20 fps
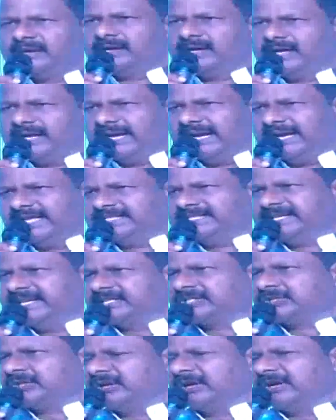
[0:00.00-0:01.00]
రిలీజ్
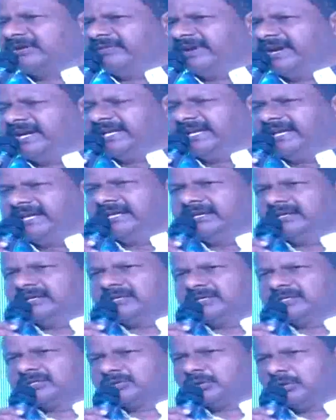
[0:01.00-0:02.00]
చేస్తున్నటువంటి
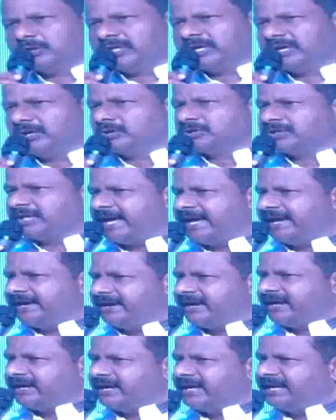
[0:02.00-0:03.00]
సోదరులు సాయి
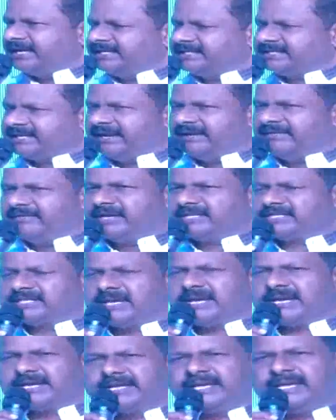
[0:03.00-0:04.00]
గారు కానీ శ్రీనివాస్
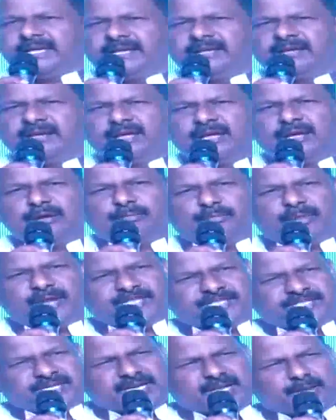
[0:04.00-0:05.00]
గారికి
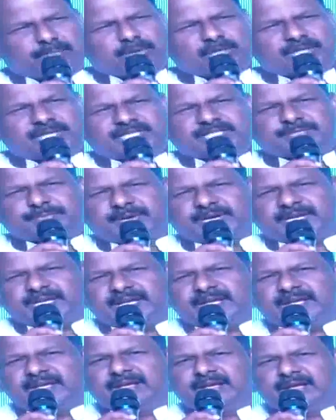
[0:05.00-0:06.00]
మంచి డబ్బులు తెచ్చిపెట్టి
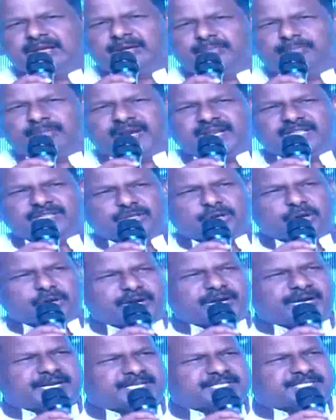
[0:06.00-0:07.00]
మరి ఇందులో
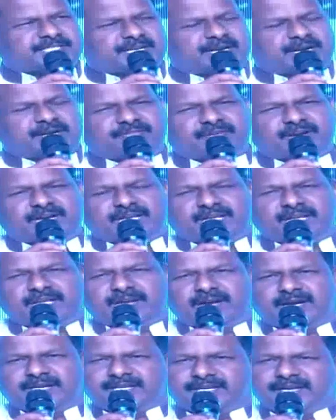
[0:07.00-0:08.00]
నటించినటువంటి
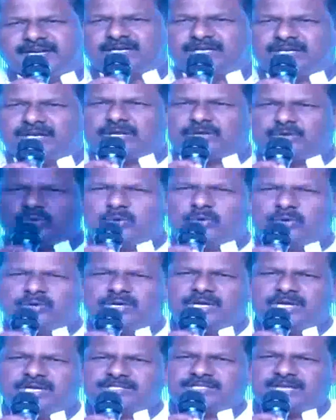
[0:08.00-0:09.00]
నటీనటులకు
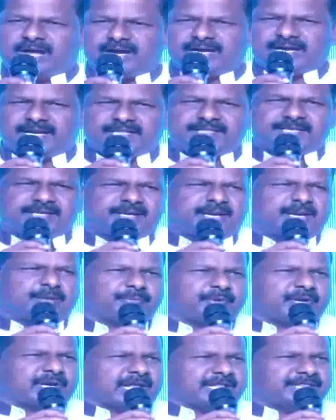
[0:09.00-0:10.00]
సాంకేతిక
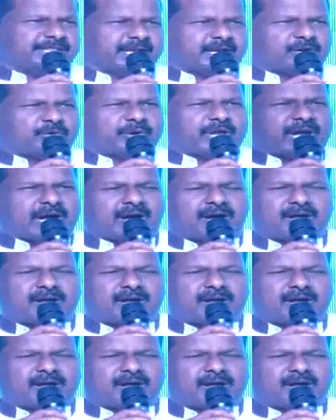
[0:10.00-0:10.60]
నిపుణులందరికీ కూడా